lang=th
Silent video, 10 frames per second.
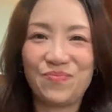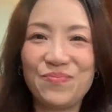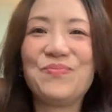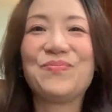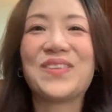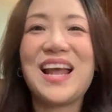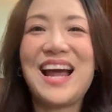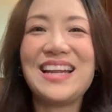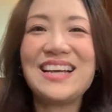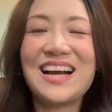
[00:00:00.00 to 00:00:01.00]
อืม
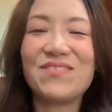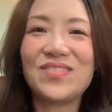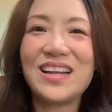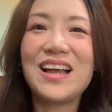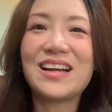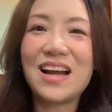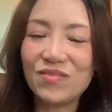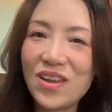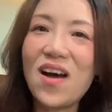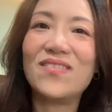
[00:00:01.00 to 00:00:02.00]
อันนี้คือคำ
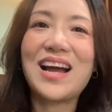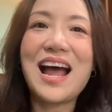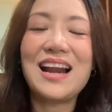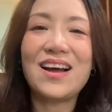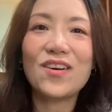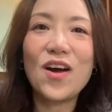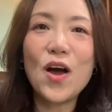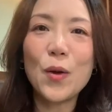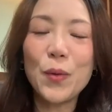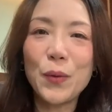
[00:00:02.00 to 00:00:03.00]
คำตอบนะคะ แล้วก็
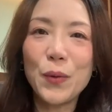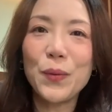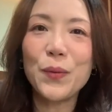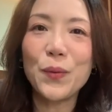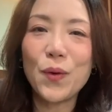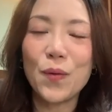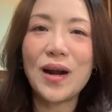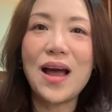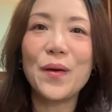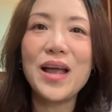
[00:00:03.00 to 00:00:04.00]
คุณครูของ
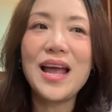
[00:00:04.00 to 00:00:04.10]
เรา